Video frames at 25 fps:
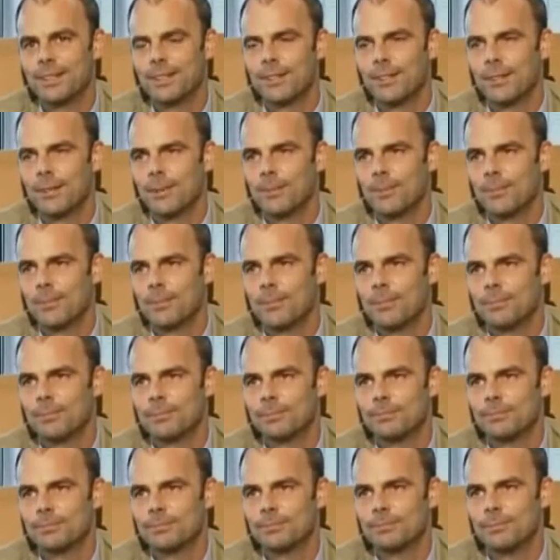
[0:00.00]

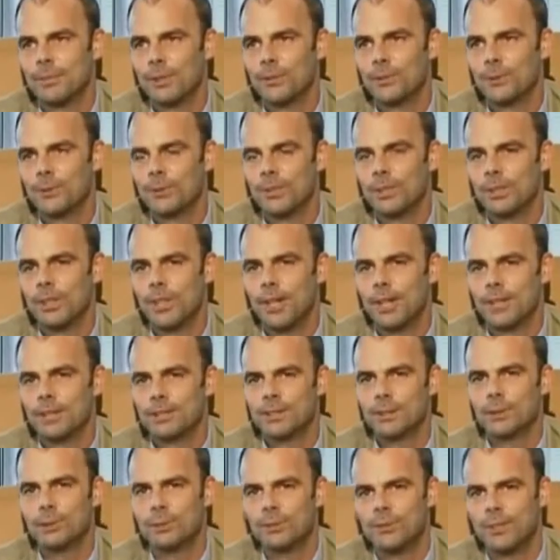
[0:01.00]
ähm, wir würden
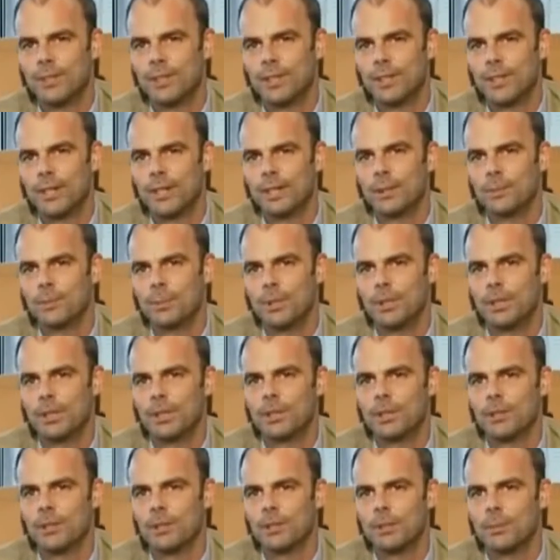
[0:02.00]
heiße Luft hier
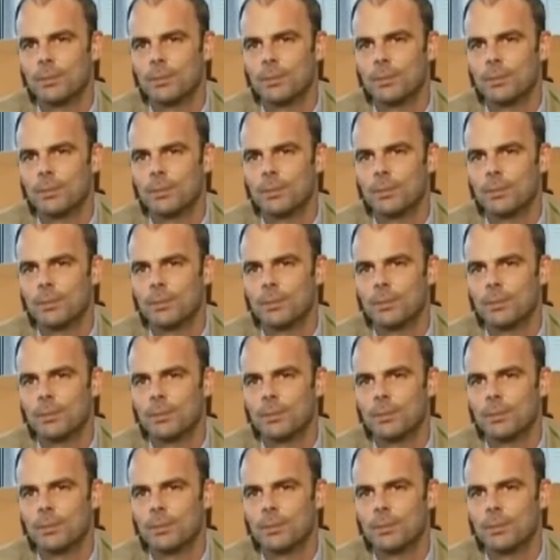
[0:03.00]
anbieten,